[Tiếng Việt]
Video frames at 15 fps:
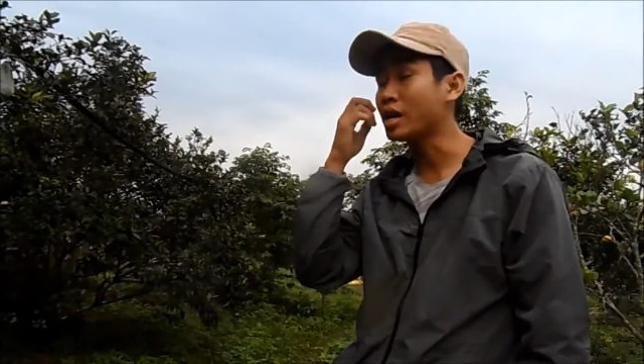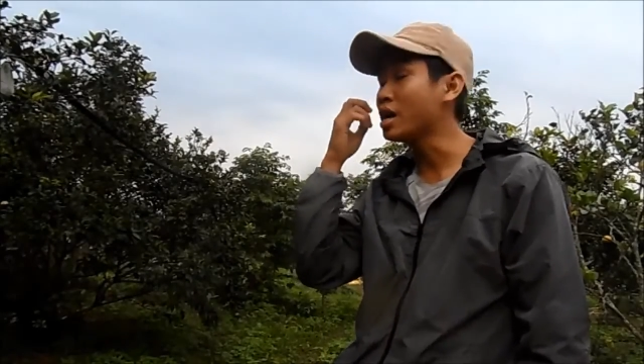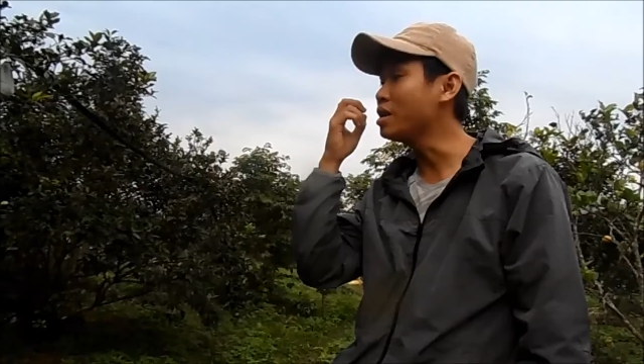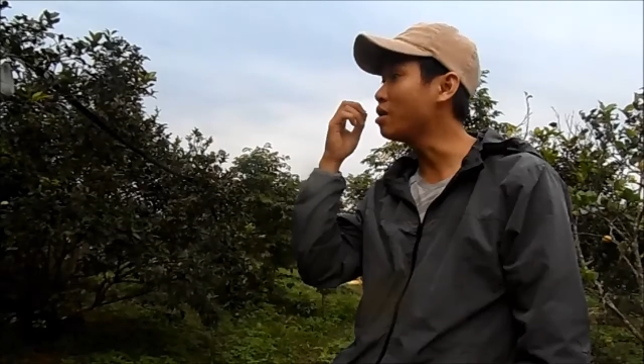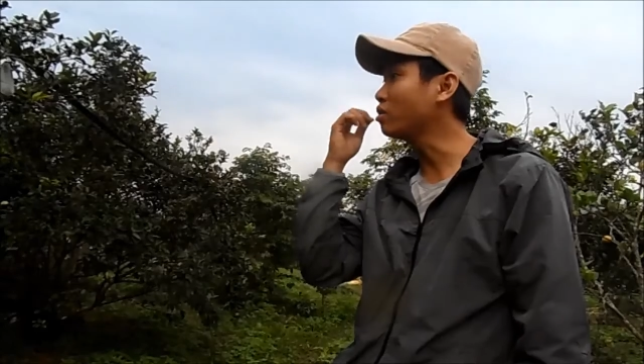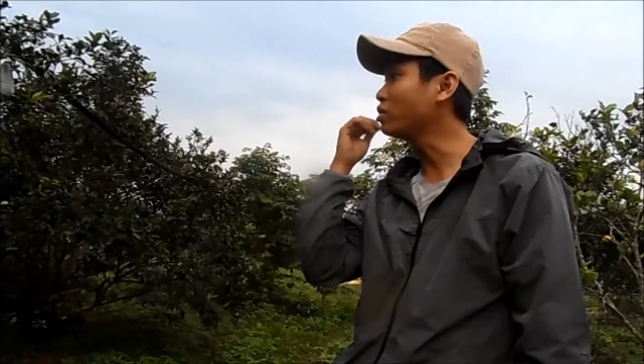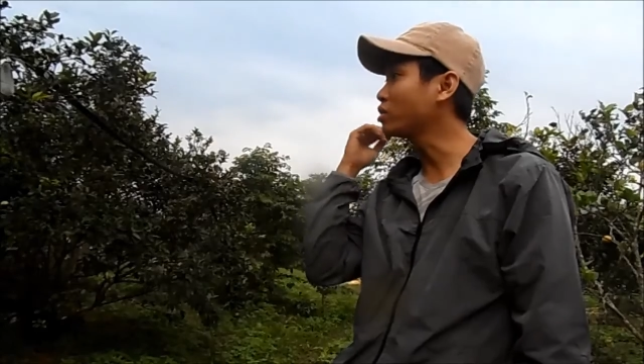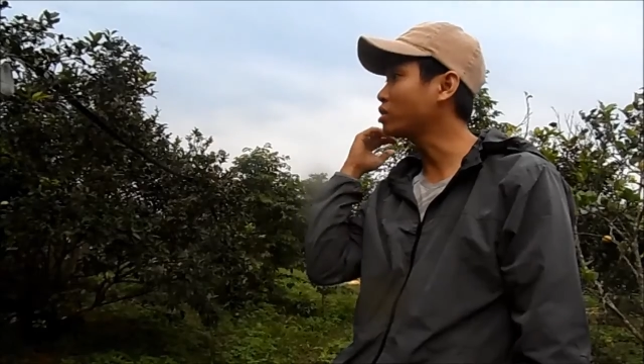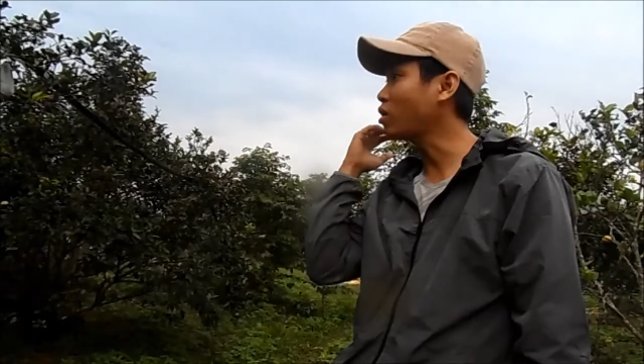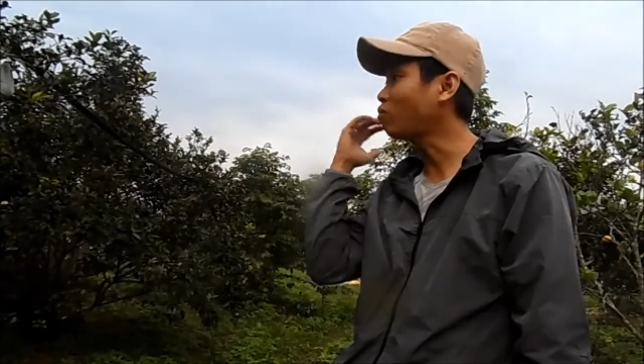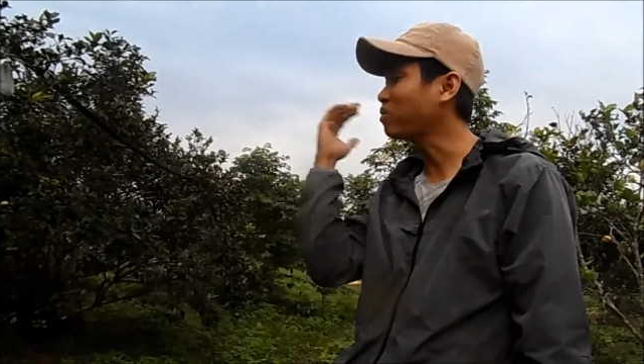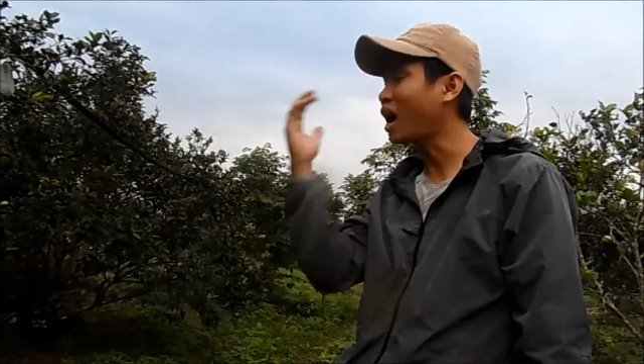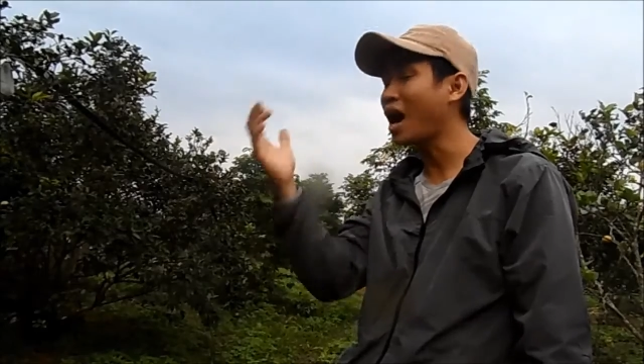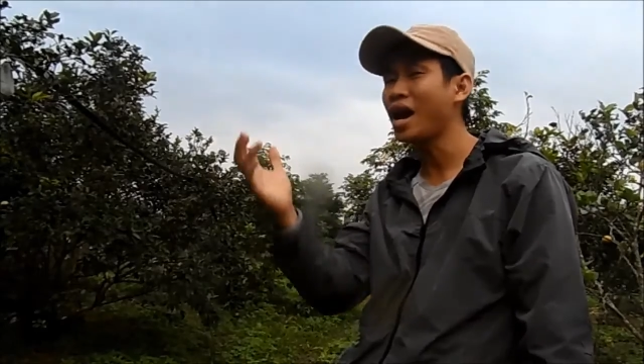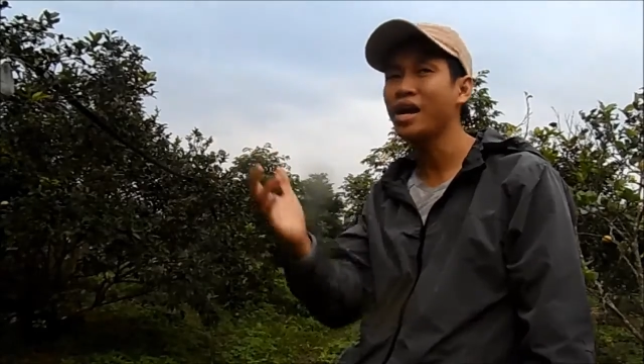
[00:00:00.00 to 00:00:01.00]
thì khi nó
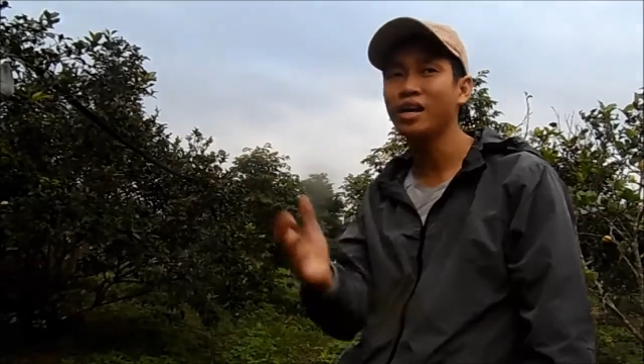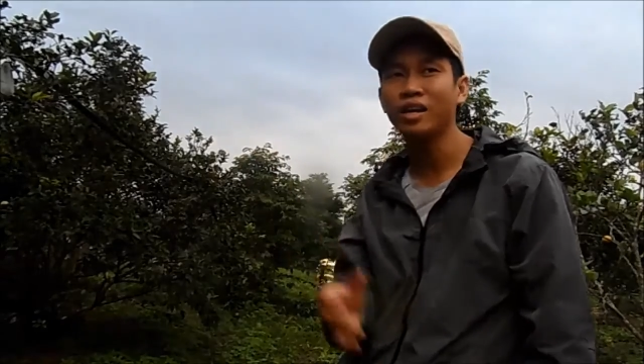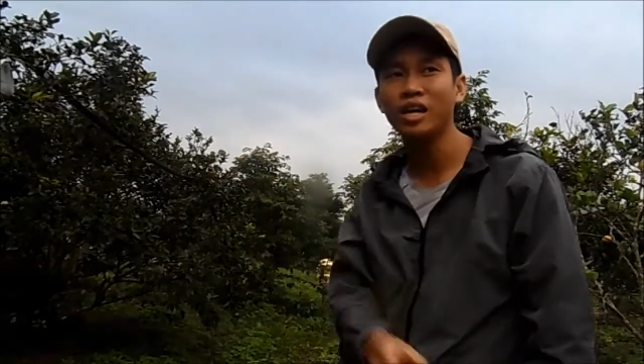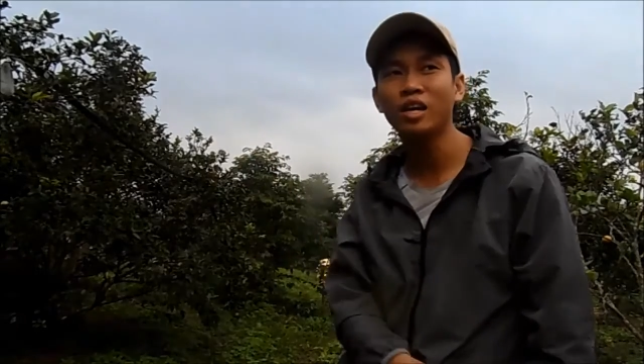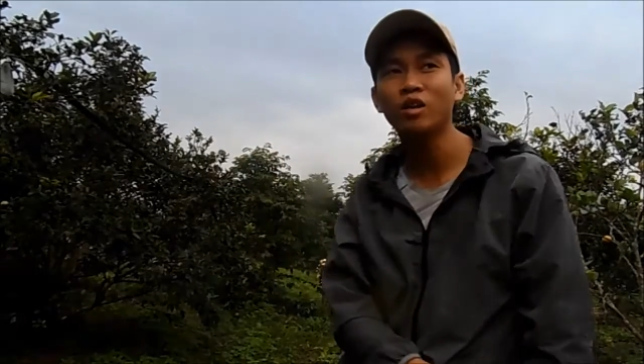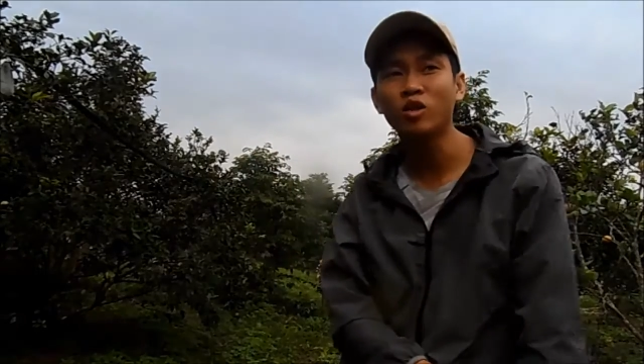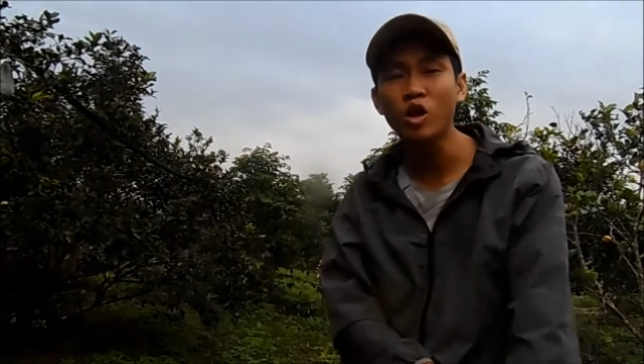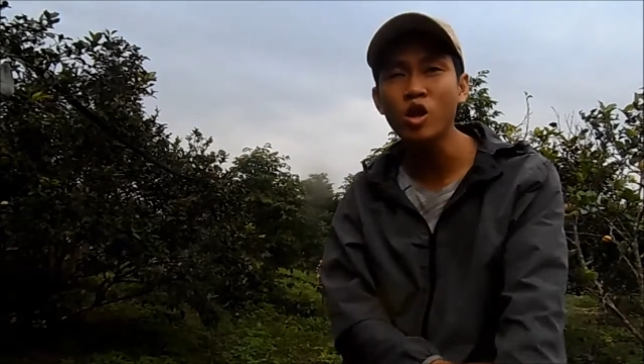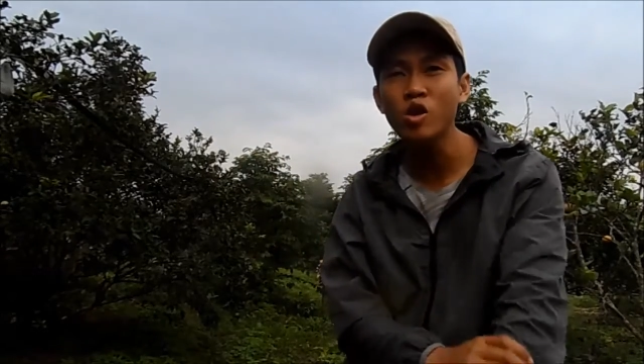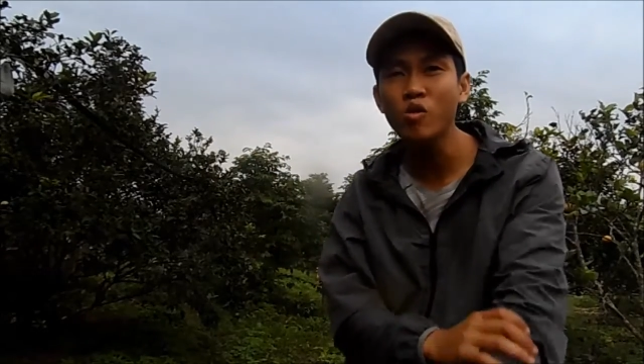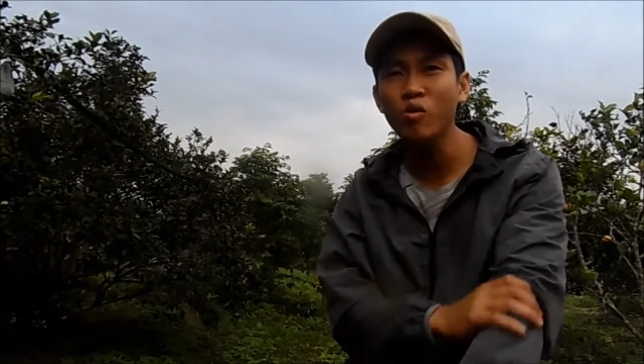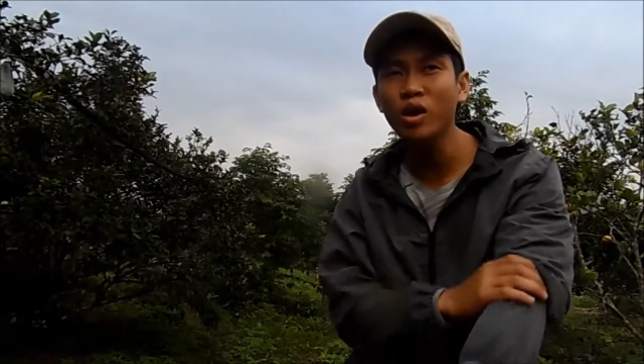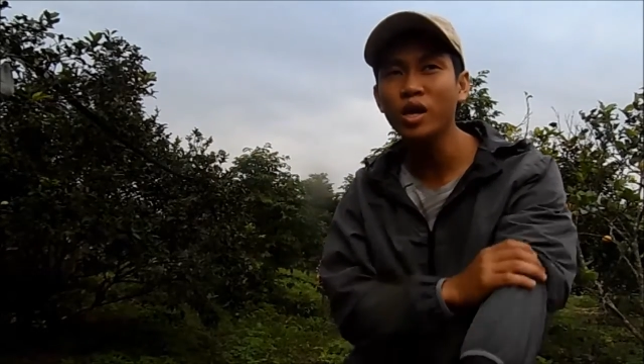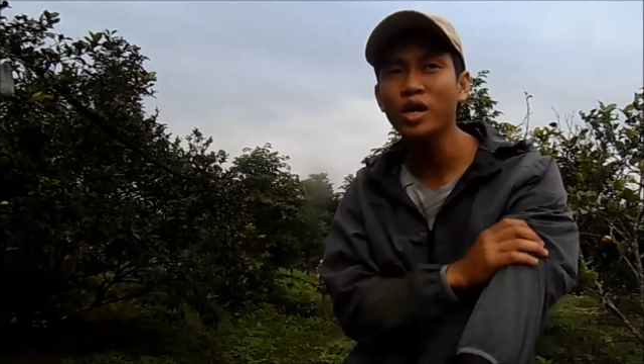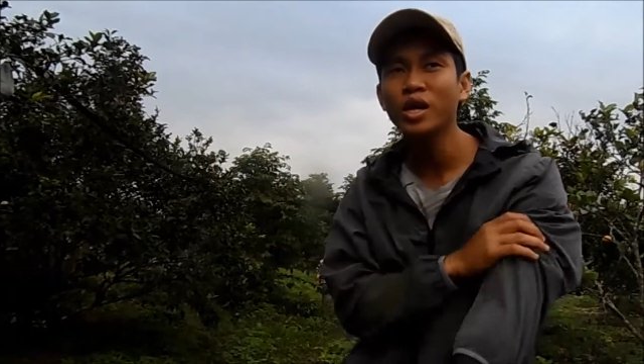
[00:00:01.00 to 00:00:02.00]
trong cây nó khi nó
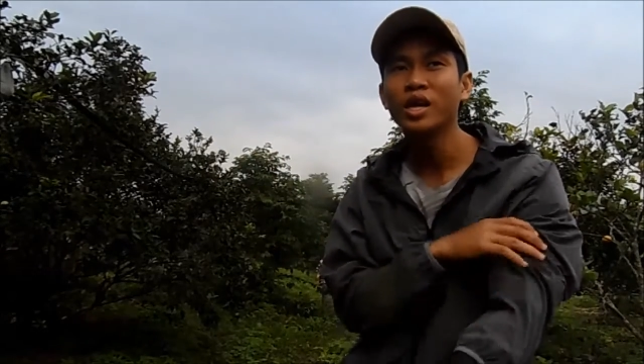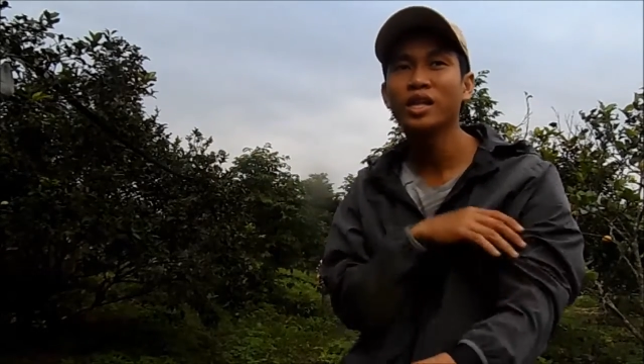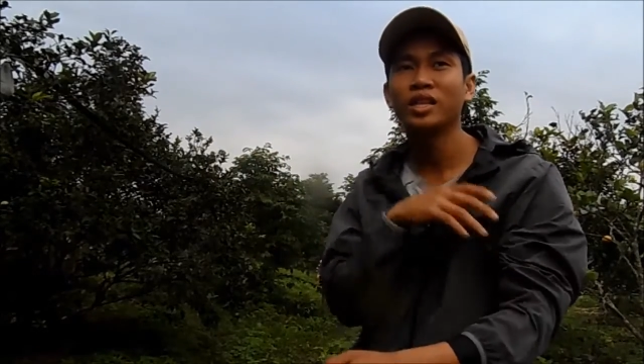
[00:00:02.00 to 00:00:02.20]
thiếu ấy,